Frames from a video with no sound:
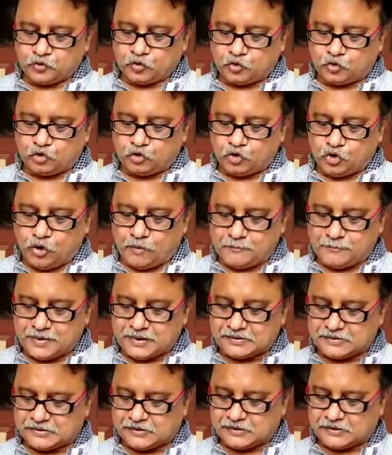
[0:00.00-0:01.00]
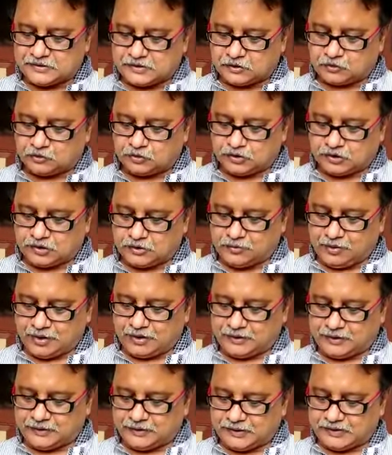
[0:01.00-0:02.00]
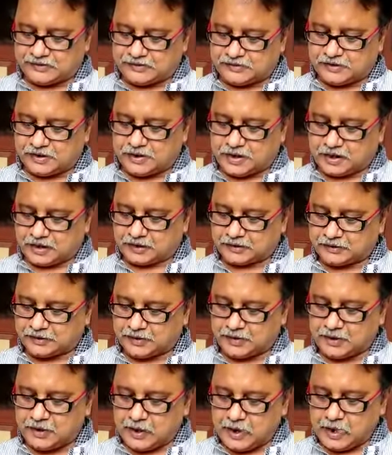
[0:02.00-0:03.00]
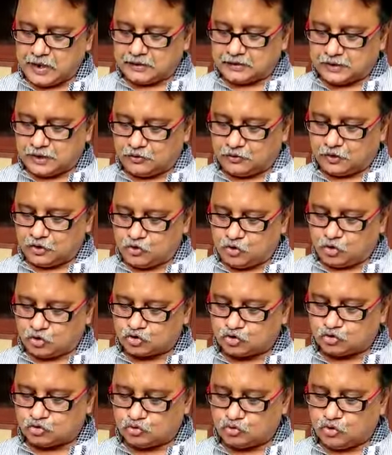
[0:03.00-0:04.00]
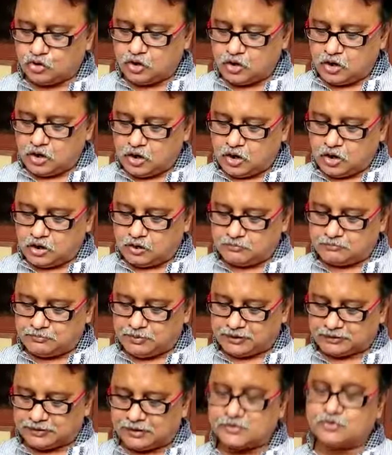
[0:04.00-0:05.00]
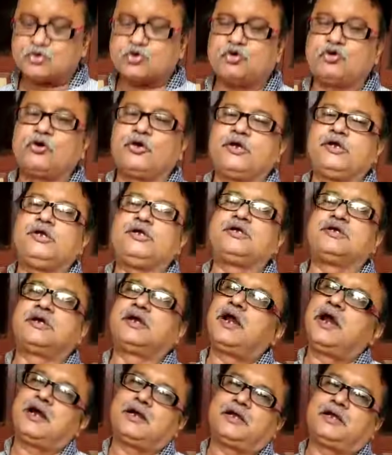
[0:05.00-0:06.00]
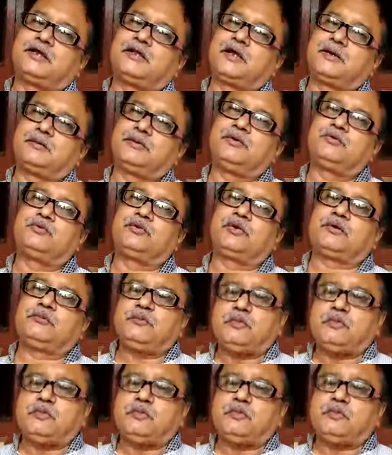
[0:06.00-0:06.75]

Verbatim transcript: কোনো লম্বা জিনিসকে যদি দেওয়ালে ঠেস দিয়ে রাখা যায় তাহলে ঘর্ষণ বাঁধার জন্যই সেটা আটকে থাকবে যেমন